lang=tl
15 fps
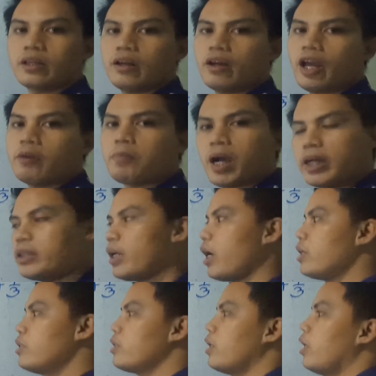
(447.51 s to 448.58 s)
Okay, bakit
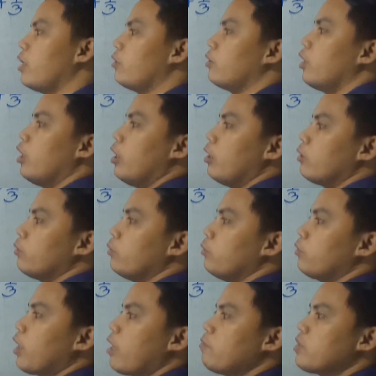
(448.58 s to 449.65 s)
na-cancel out?
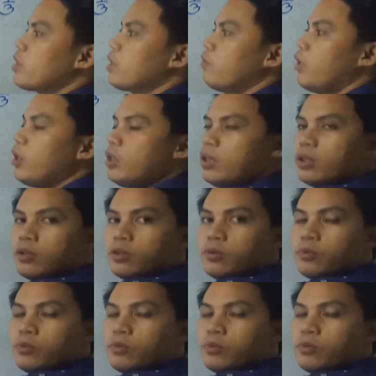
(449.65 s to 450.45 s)
2 times 3,